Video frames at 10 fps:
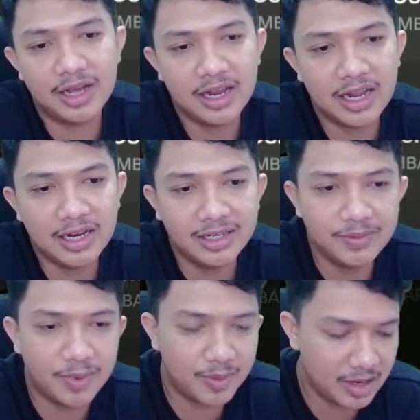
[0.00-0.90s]
ya dan di
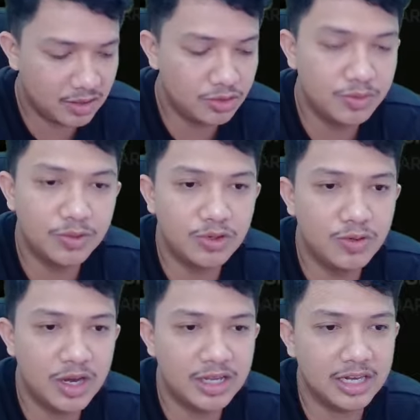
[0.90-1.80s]
pemain 72
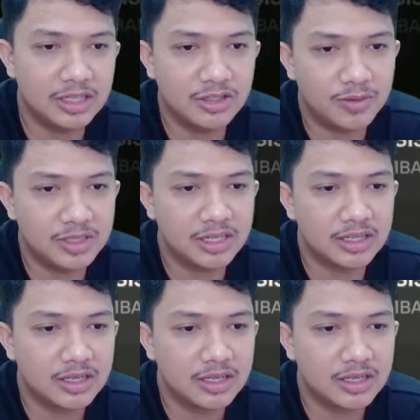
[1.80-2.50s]
nya kita coba cek